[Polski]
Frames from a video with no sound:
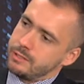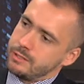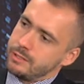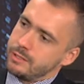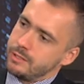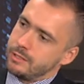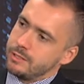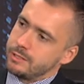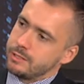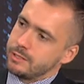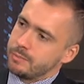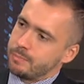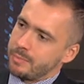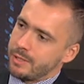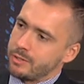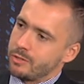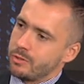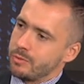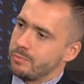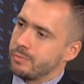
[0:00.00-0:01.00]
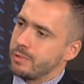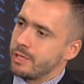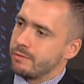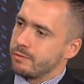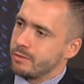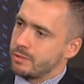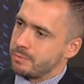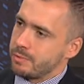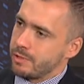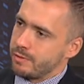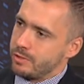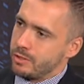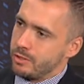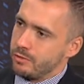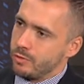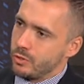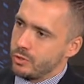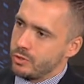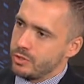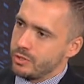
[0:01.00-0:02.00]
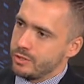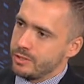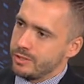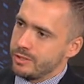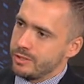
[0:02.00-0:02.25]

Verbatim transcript: e, z partią Prawo i Sprawiedliwość?